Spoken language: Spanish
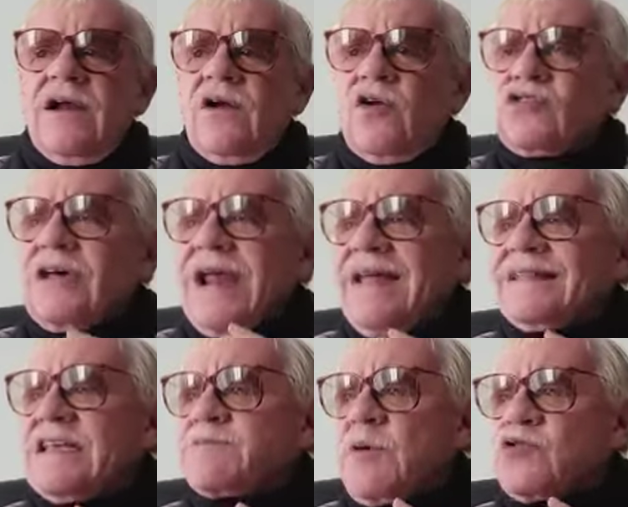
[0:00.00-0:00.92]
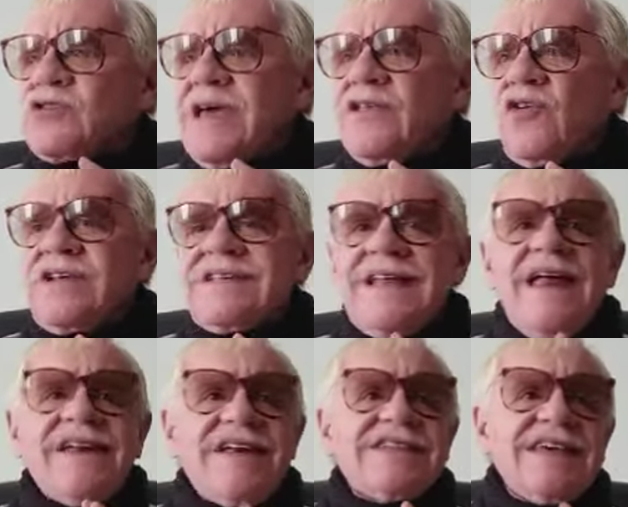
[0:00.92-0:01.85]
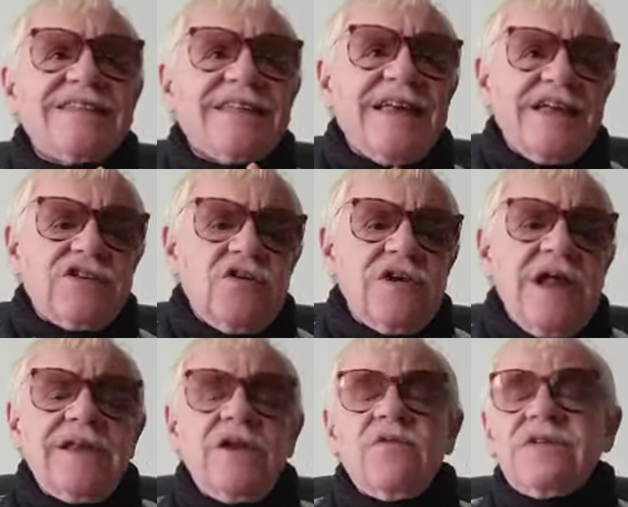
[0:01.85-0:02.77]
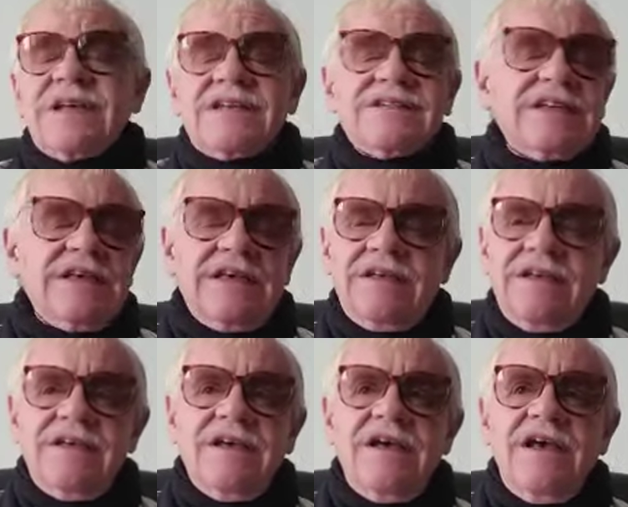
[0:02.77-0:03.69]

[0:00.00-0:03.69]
los grandes poseedores de la receta nacional, y no es así.